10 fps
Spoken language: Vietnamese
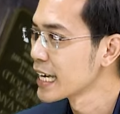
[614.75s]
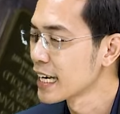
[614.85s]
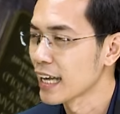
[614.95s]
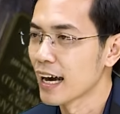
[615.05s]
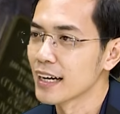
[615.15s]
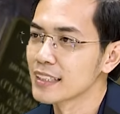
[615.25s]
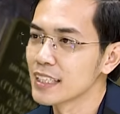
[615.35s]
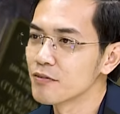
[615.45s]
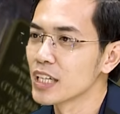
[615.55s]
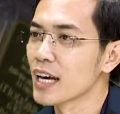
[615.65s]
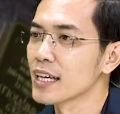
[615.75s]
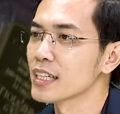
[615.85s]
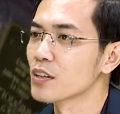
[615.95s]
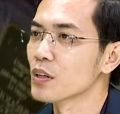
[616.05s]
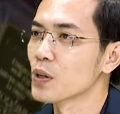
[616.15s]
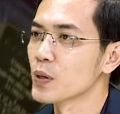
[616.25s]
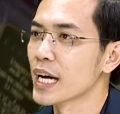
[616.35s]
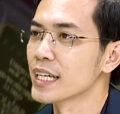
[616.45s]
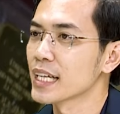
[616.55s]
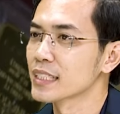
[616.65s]
à, chính vì thế thì tôi tôi
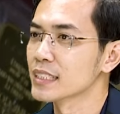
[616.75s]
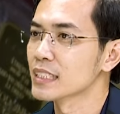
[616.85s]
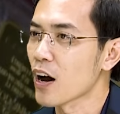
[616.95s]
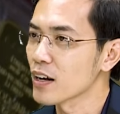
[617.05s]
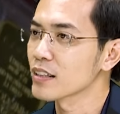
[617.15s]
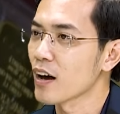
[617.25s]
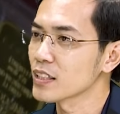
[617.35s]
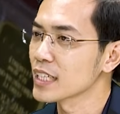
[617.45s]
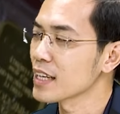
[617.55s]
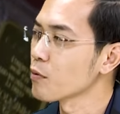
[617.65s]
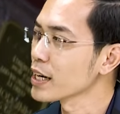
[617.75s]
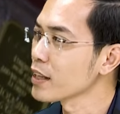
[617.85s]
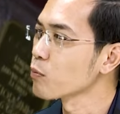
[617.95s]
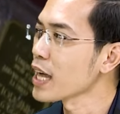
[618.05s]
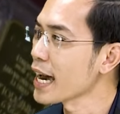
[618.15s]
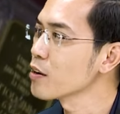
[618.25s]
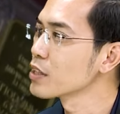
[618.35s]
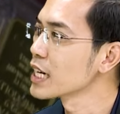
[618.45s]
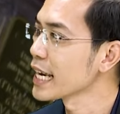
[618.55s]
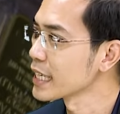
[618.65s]
nghĩ rằng đó đó sẽ là một cái động thái của
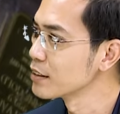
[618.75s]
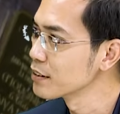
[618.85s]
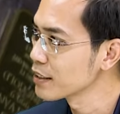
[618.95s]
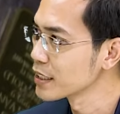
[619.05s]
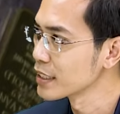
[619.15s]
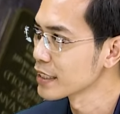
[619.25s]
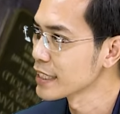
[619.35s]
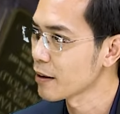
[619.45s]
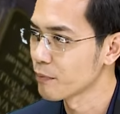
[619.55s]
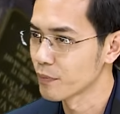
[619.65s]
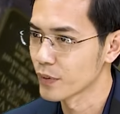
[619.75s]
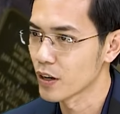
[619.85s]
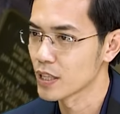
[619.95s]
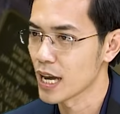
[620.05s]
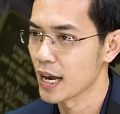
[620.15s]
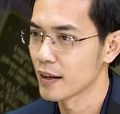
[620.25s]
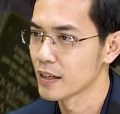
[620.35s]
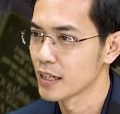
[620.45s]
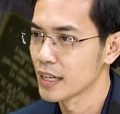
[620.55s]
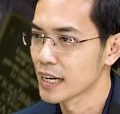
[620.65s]
ngân hàng nhà nước thôi nhằm gọi là
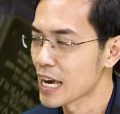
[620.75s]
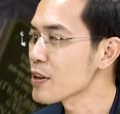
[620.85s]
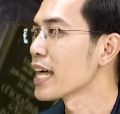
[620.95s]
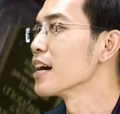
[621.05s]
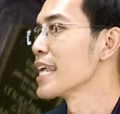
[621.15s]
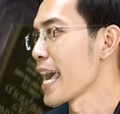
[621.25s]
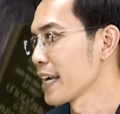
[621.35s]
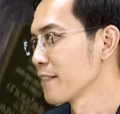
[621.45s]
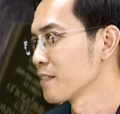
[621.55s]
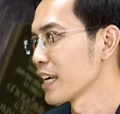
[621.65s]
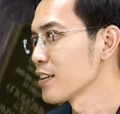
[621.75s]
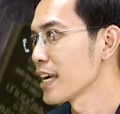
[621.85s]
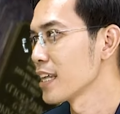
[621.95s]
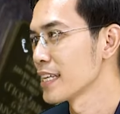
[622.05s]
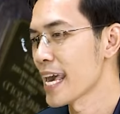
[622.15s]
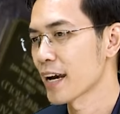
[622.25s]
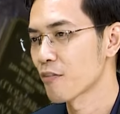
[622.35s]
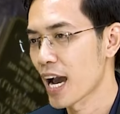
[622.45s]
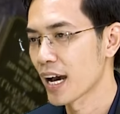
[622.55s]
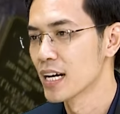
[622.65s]
kéo dài thời gian kéo dài thời gian
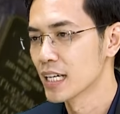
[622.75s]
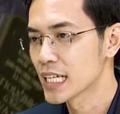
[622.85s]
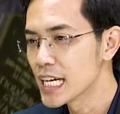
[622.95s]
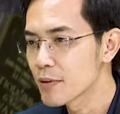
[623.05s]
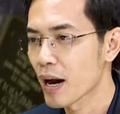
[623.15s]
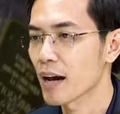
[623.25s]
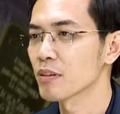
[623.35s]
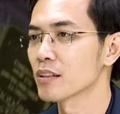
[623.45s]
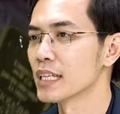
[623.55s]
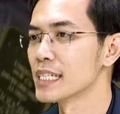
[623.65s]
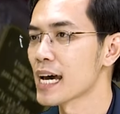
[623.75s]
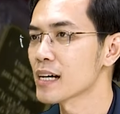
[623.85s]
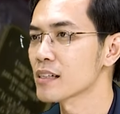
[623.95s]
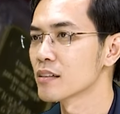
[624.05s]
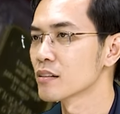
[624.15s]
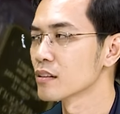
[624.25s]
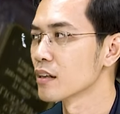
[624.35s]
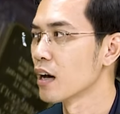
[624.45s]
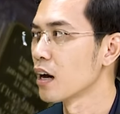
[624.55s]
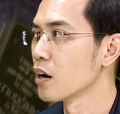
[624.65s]
và khi mà áp lực tỷ giá uh,
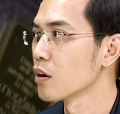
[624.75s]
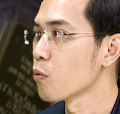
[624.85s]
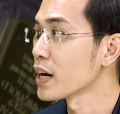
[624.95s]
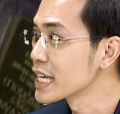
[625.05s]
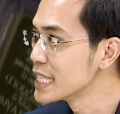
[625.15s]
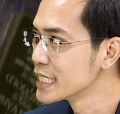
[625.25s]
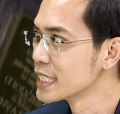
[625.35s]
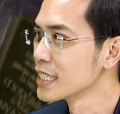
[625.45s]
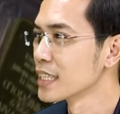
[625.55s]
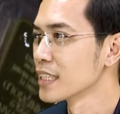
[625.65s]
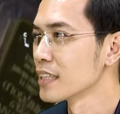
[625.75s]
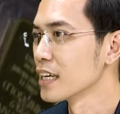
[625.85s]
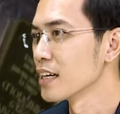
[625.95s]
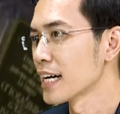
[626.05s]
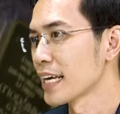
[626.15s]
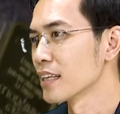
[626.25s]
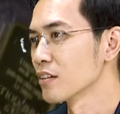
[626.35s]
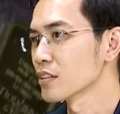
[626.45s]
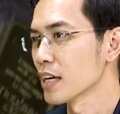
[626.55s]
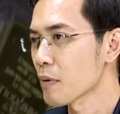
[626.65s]
qua đi dạ. thì ngân hàng nhà nước
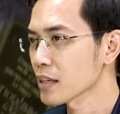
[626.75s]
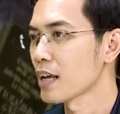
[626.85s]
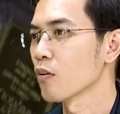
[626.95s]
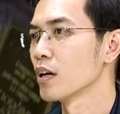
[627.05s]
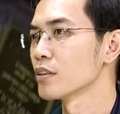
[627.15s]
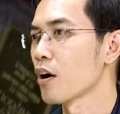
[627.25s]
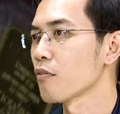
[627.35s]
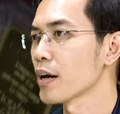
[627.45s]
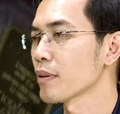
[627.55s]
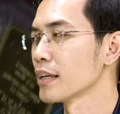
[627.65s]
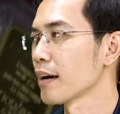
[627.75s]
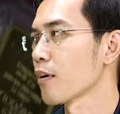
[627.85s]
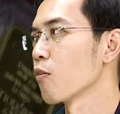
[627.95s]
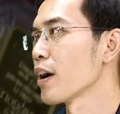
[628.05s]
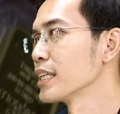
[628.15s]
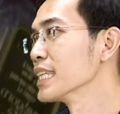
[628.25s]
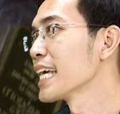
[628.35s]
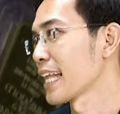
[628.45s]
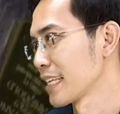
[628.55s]
sẽ bắt đầu là cho phép là nhập khẩu vàng chính ngạch